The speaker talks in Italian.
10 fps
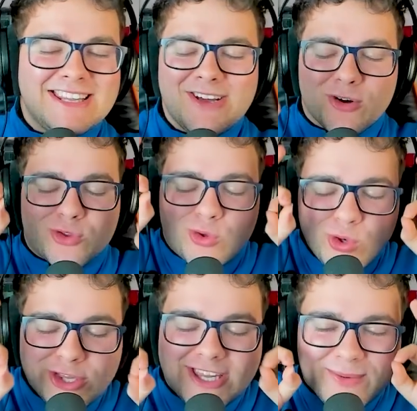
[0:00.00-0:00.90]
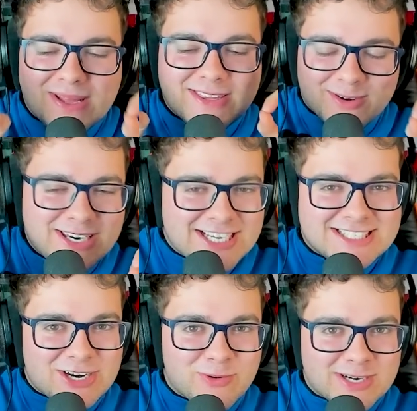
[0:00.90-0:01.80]
dico tutti quanti quelli che
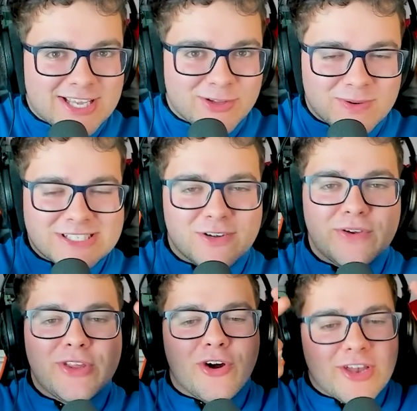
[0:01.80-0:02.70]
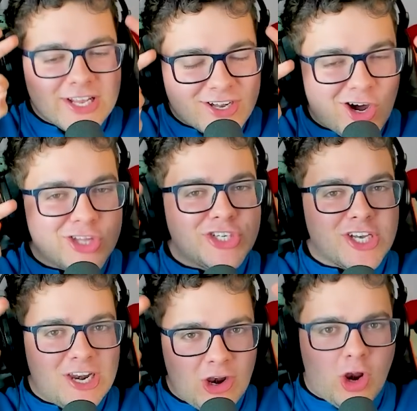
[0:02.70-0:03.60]
stanno guardando questo video, il
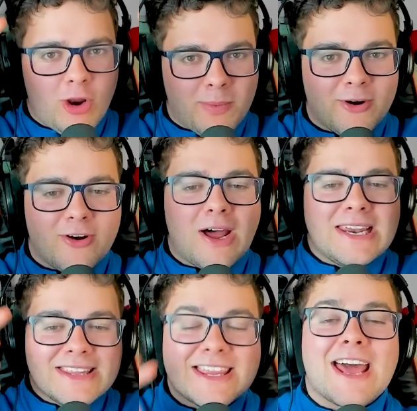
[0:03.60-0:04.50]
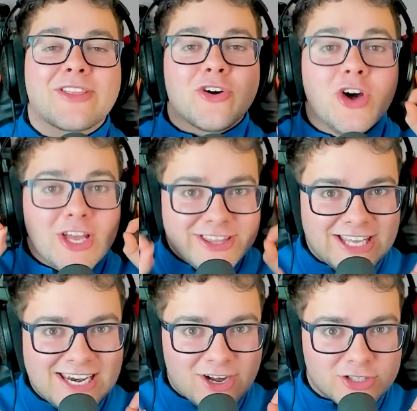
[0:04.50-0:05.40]
codice Lollopollo all'interno
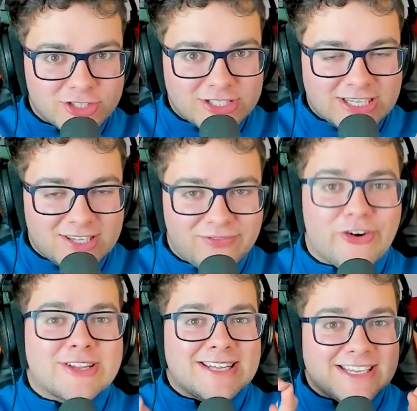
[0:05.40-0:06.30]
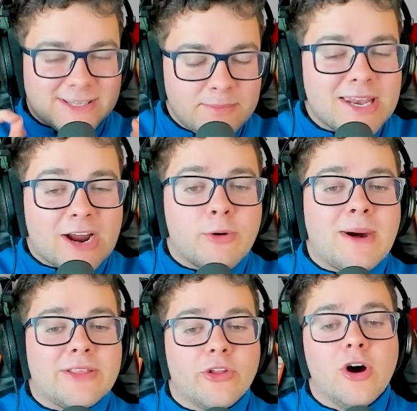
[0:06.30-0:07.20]
del negozio oggetti di Fortnite. Mi
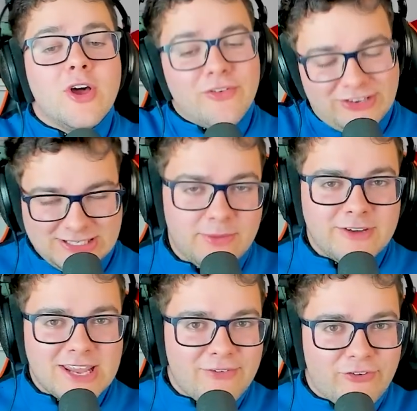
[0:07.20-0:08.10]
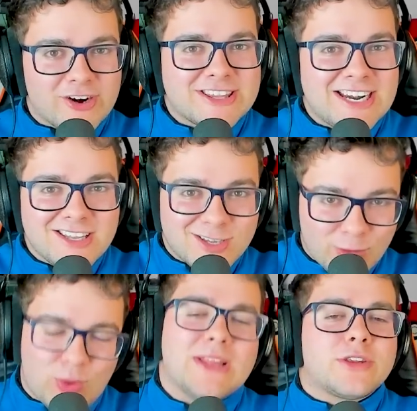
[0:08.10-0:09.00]
raccomando, facciamo vedere a Fortnite
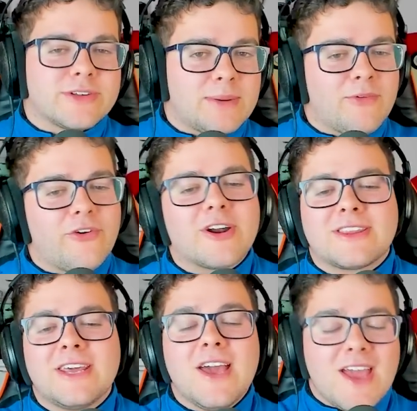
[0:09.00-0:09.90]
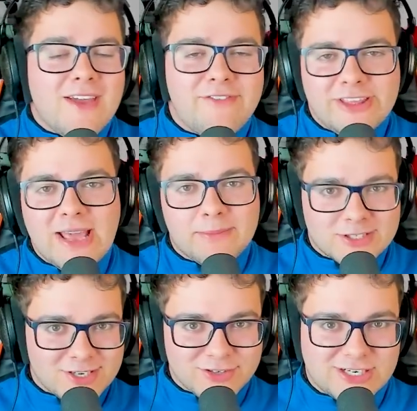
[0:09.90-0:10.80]
quanto siamo forti e vediamo
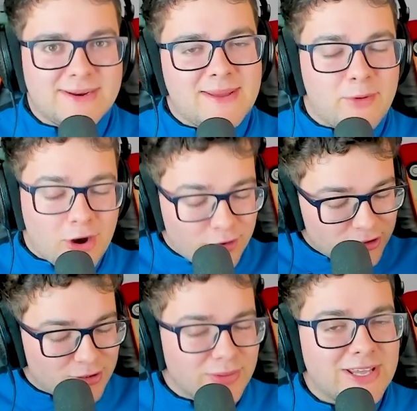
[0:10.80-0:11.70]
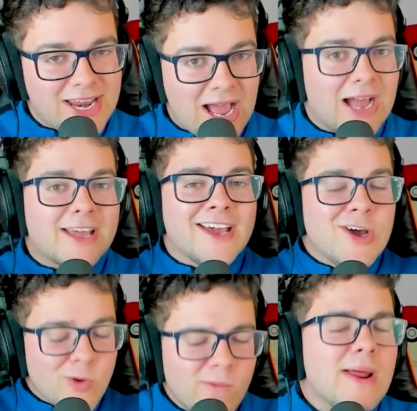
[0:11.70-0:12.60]
se riusciremo a costruire anche
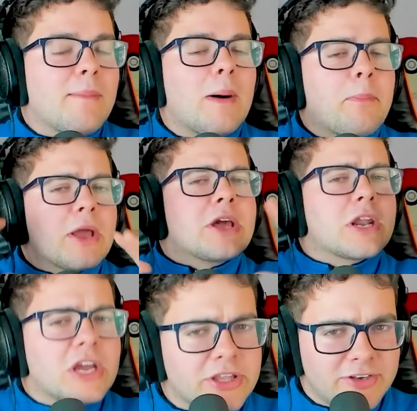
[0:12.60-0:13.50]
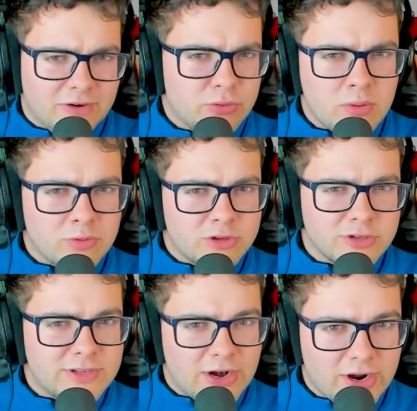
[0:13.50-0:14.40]
una mappa in creativa
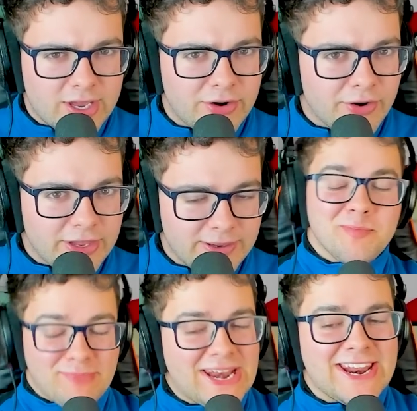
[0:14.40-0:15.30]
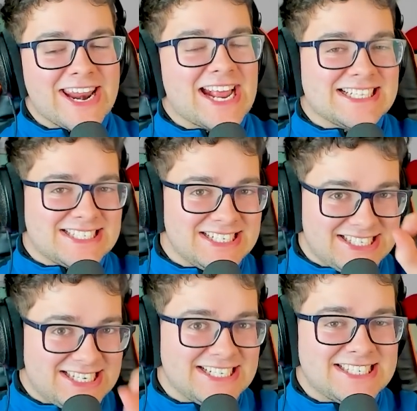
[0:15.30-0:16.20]
2.0 anche noi. Bene ragazzi,
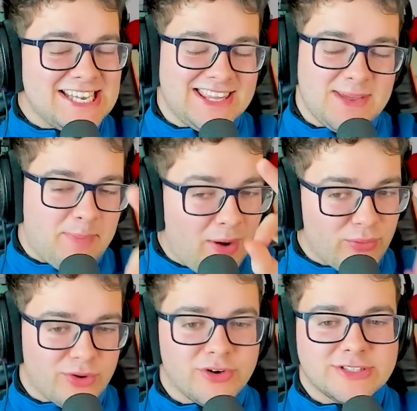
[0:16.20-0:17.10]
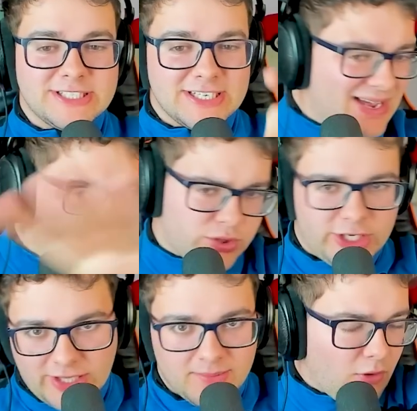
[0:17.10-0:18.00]
se siete paurosi
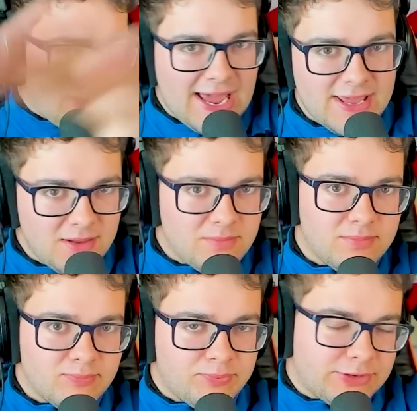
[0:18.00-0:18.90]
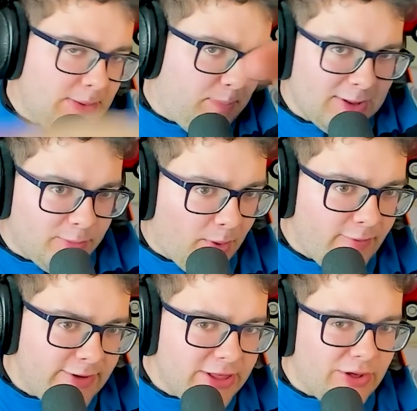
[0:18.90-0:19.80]
uscite, ok? skippate un po'
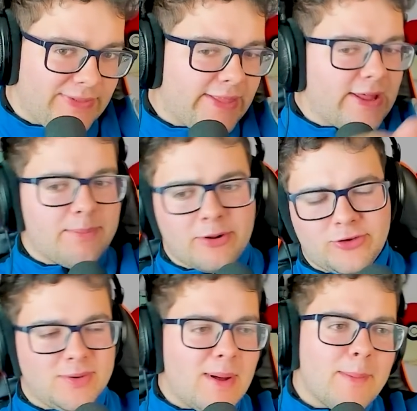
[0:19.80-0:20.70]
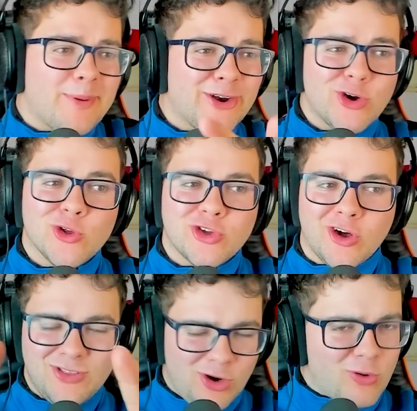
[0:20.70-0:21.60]
il video, andate alla prossima mappa, non lo
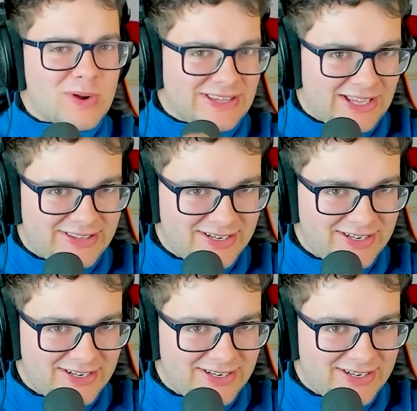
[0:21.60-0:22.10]
so, non lo guardate.